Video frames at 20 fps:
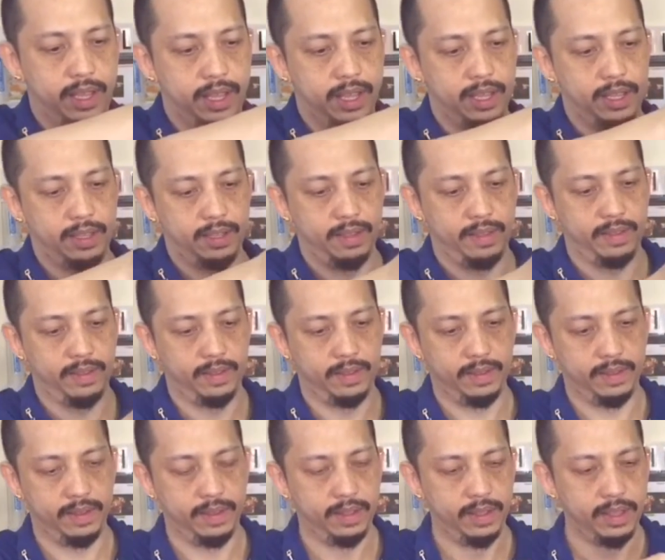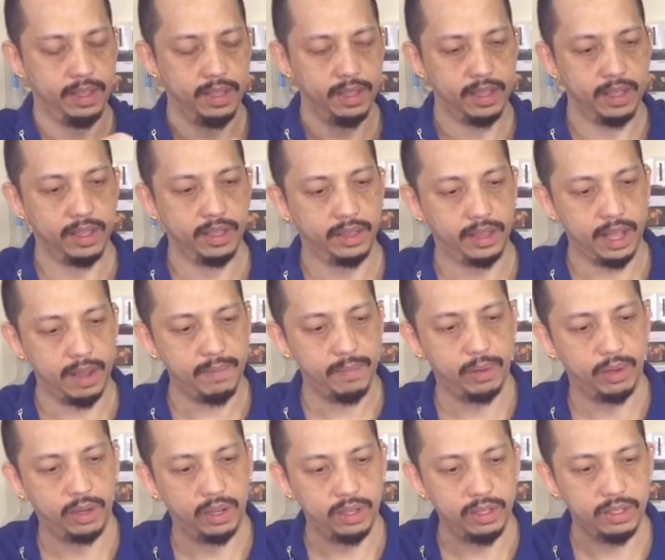Ayan.
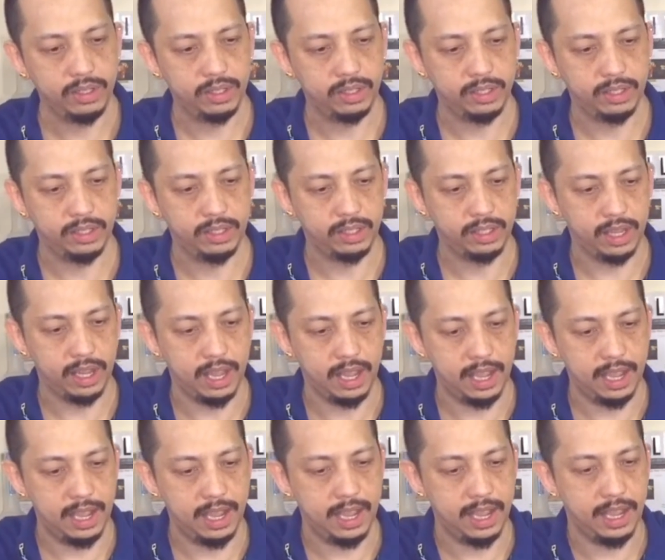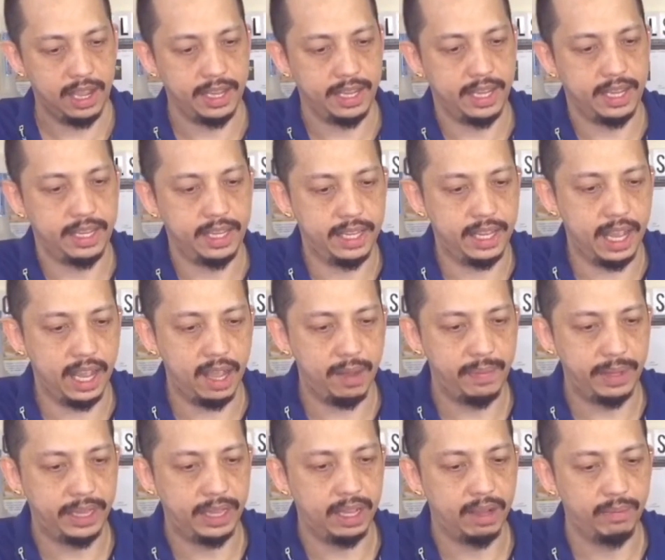Tapos, uh,
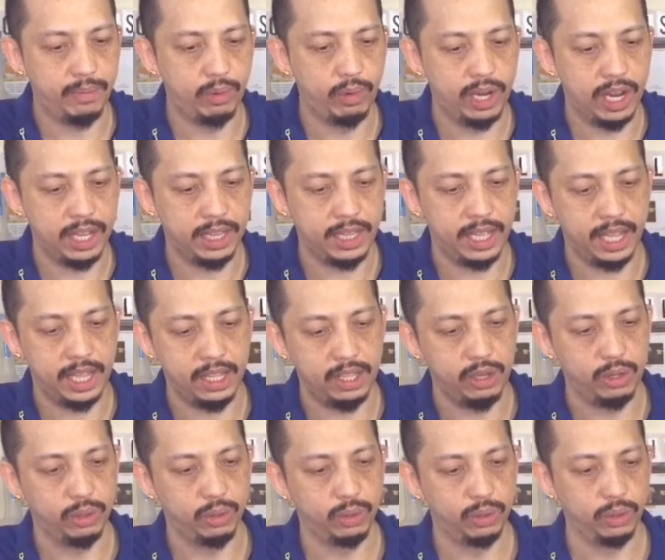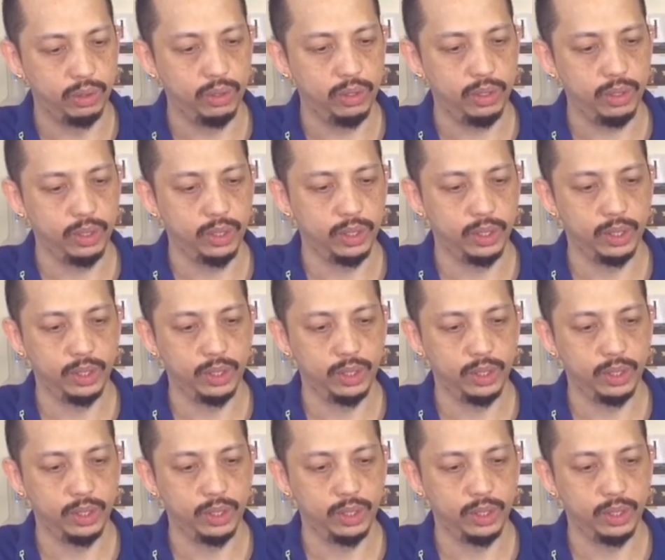kakabit lang po natin yung